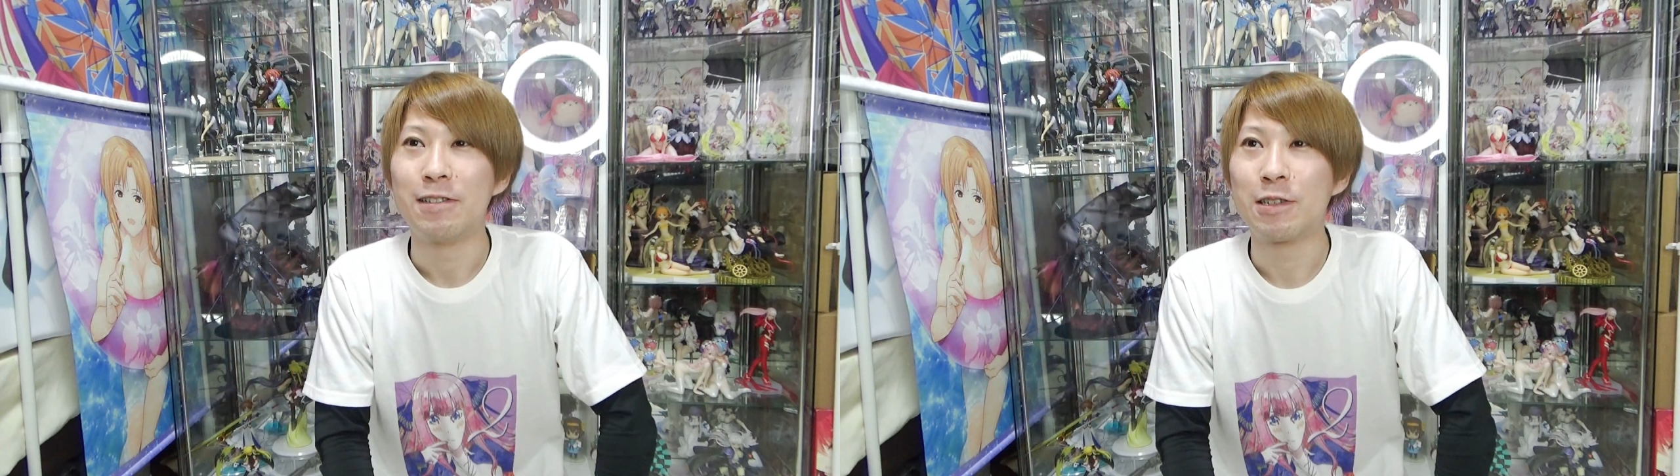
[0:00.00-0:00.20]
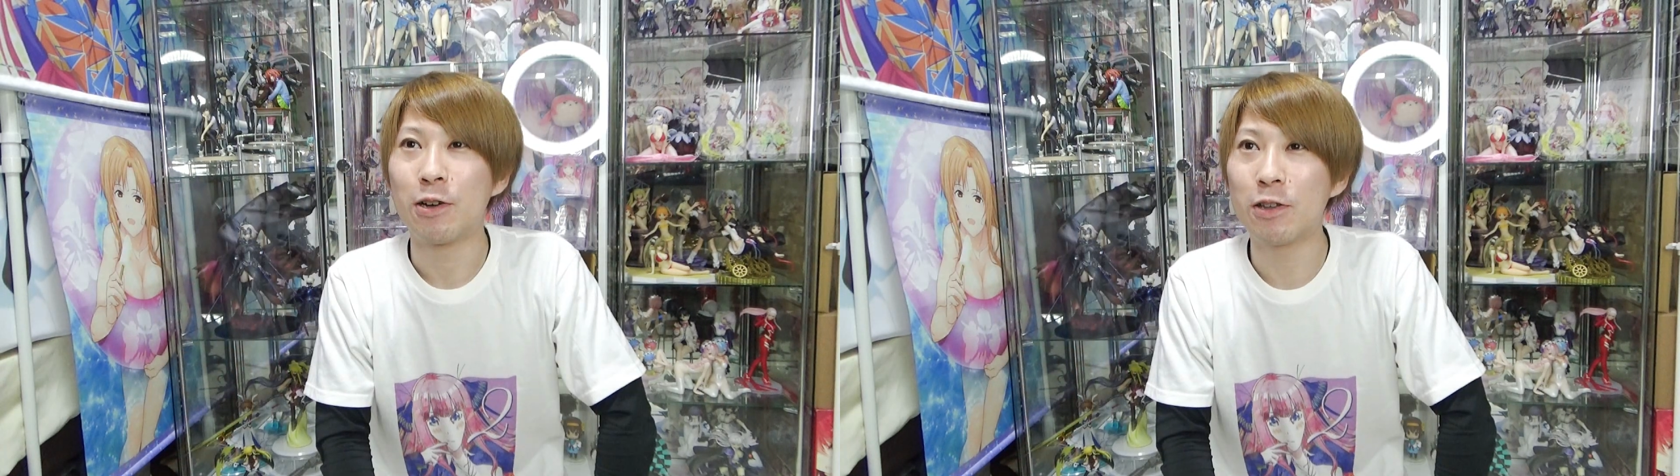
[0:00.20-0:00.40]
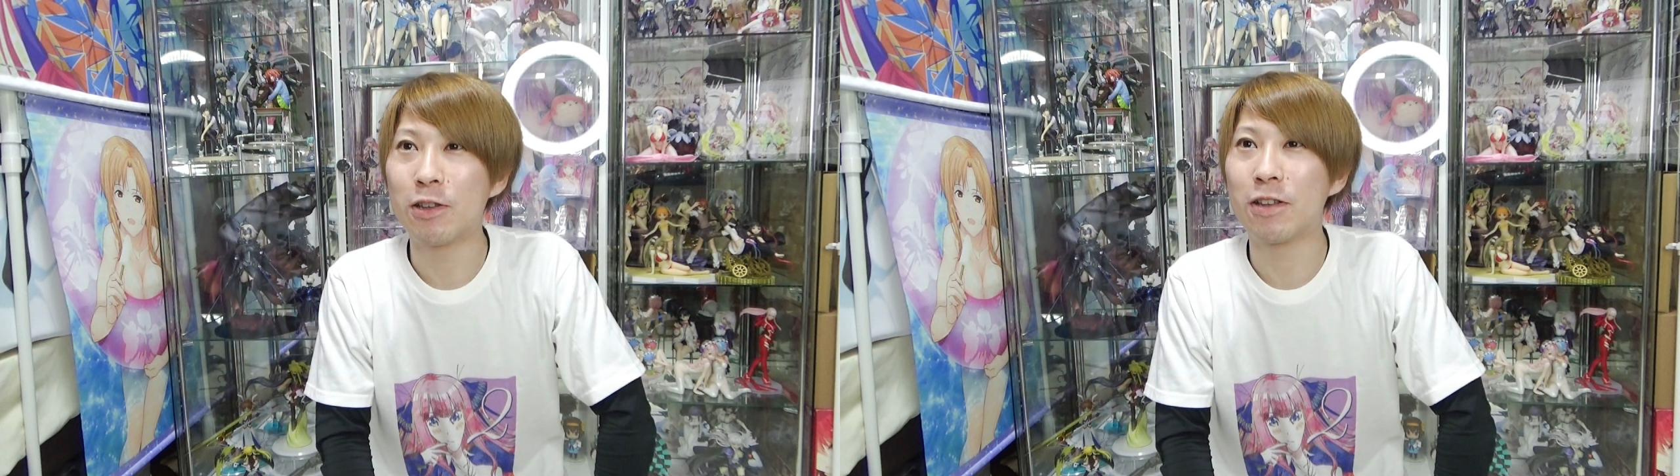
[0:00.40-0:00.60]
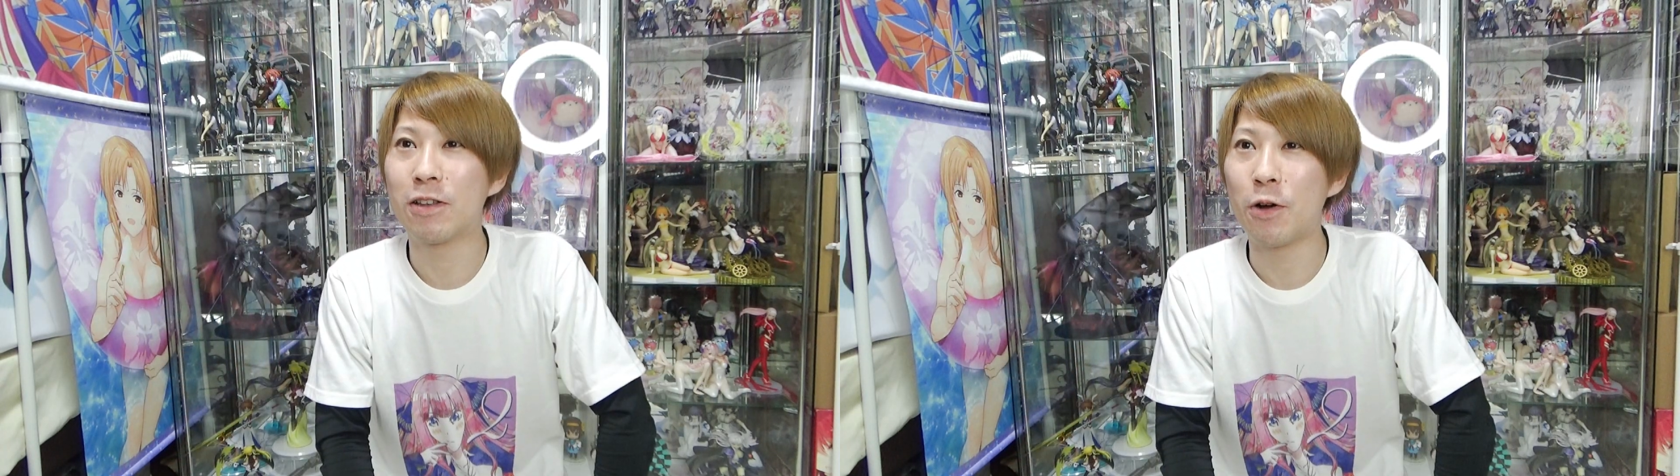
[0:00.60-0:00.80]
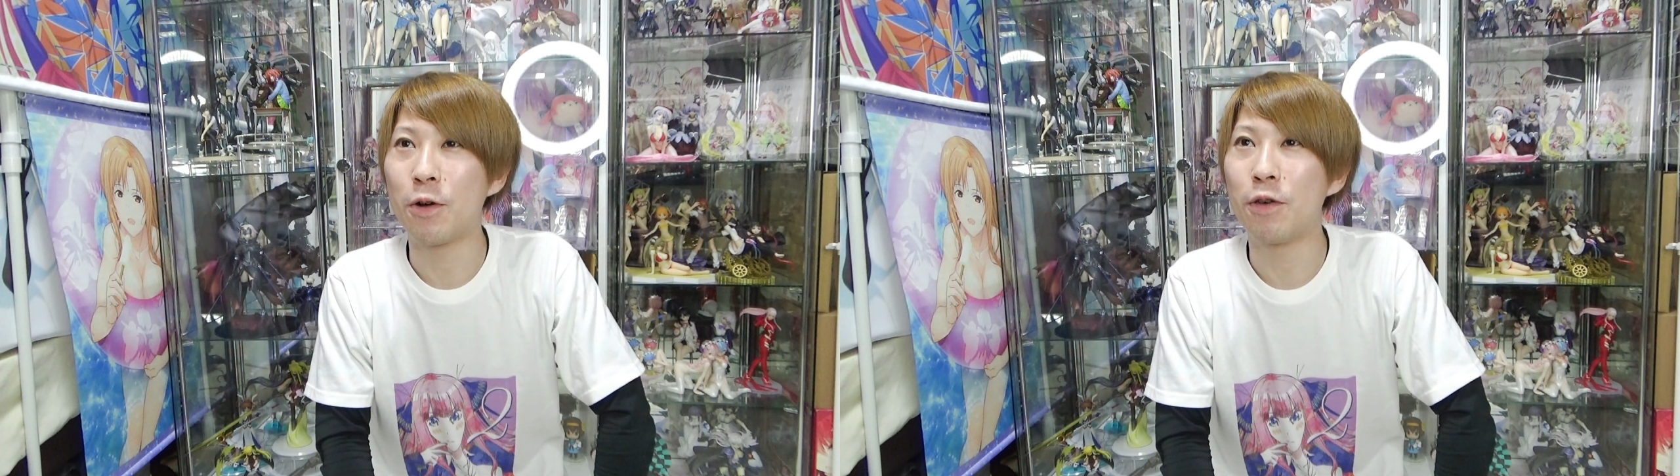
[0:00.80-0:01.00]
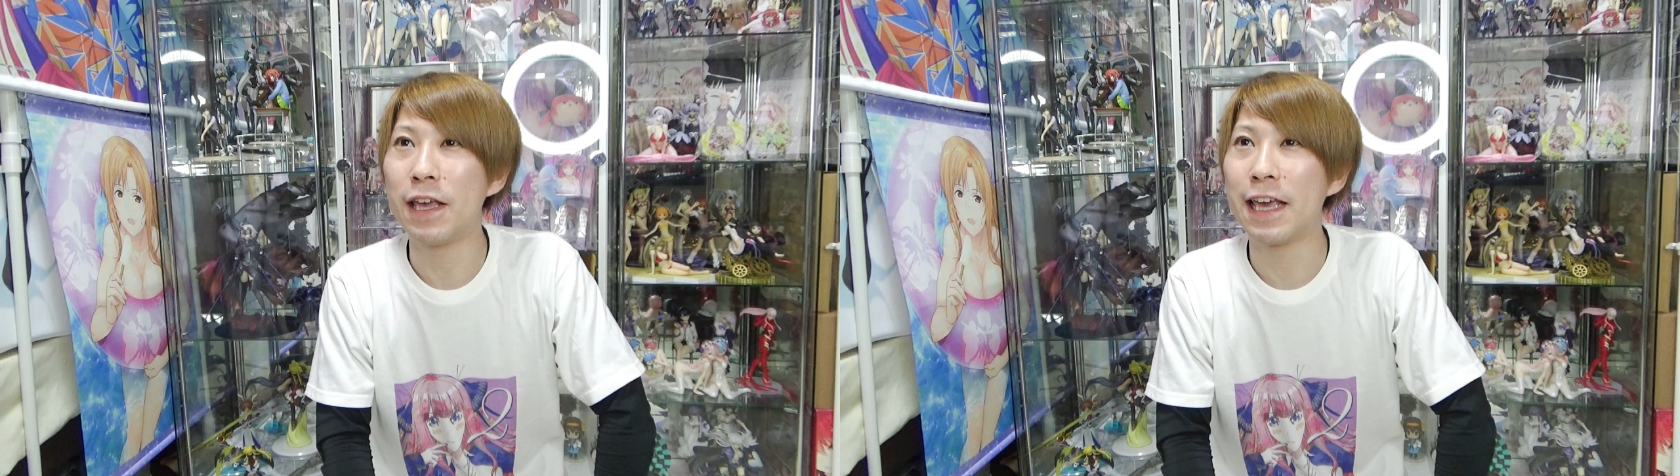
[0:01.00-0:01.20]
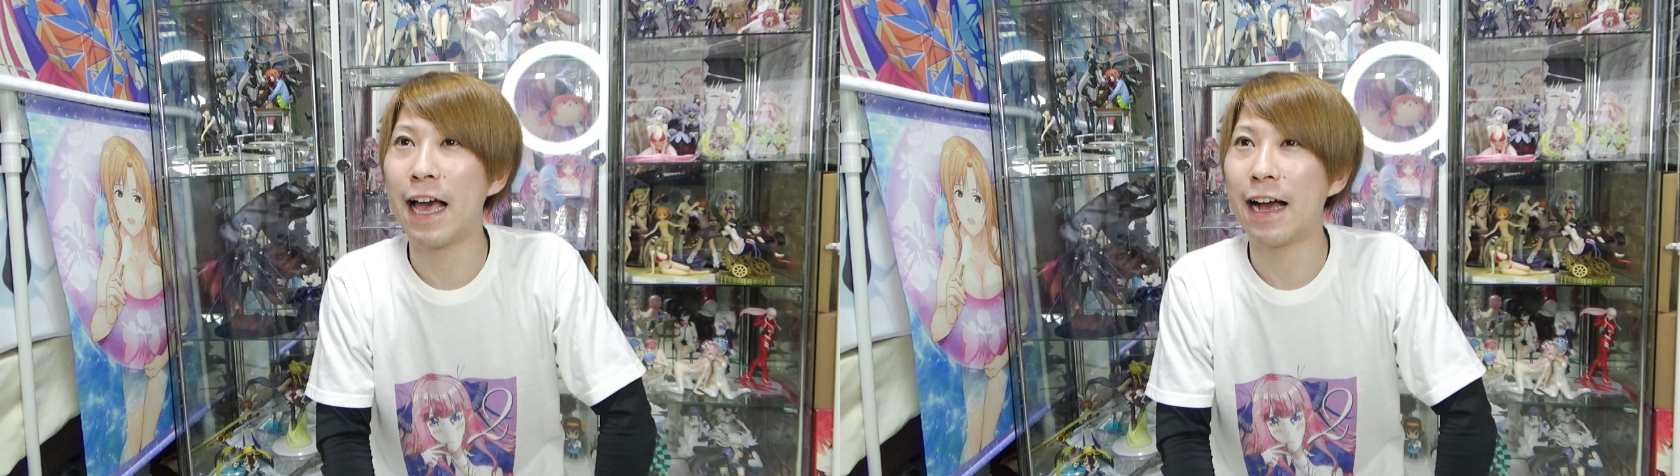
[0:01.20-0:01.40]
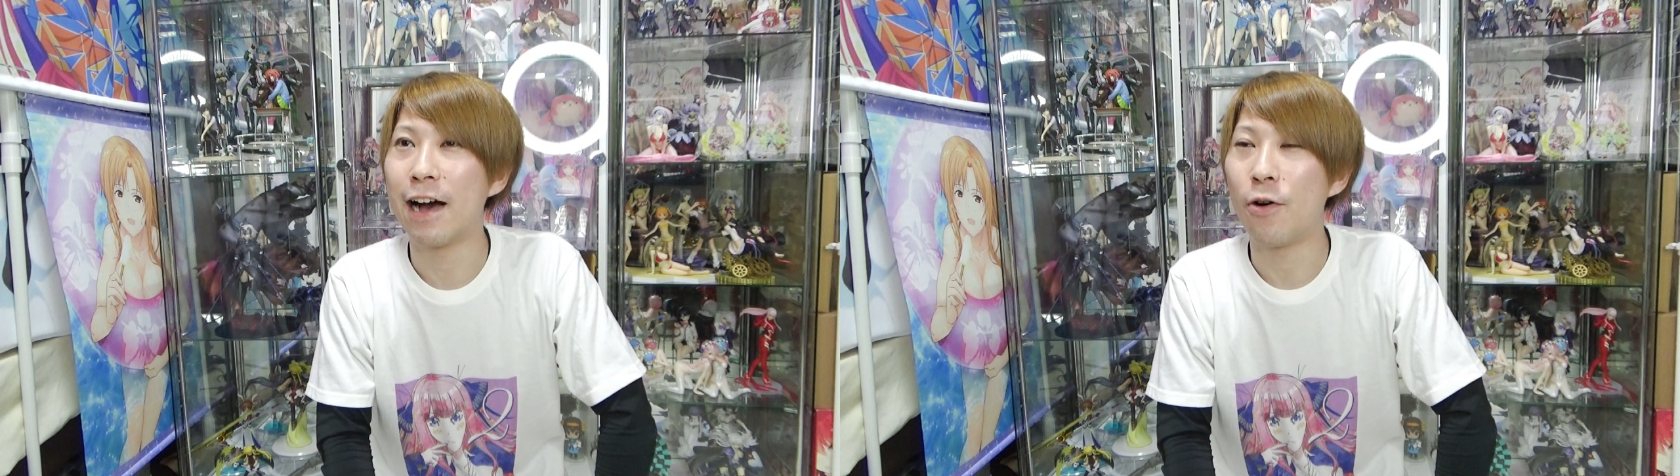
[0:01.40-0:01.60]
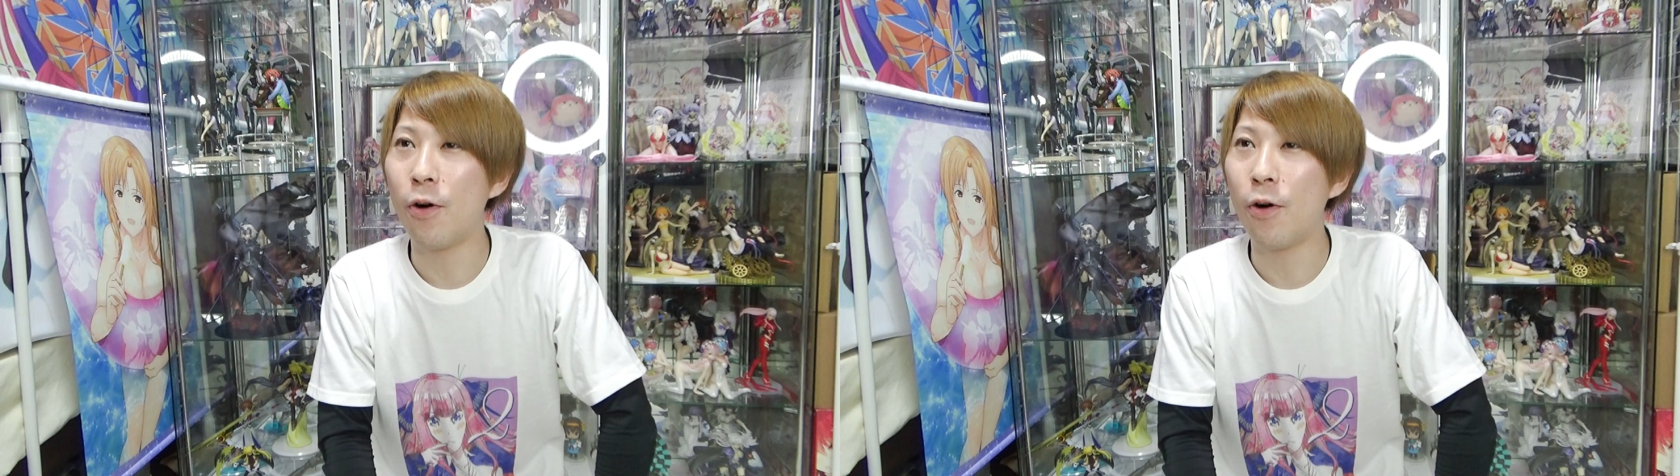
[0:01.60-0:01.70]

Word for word: ちょっとフィギュアが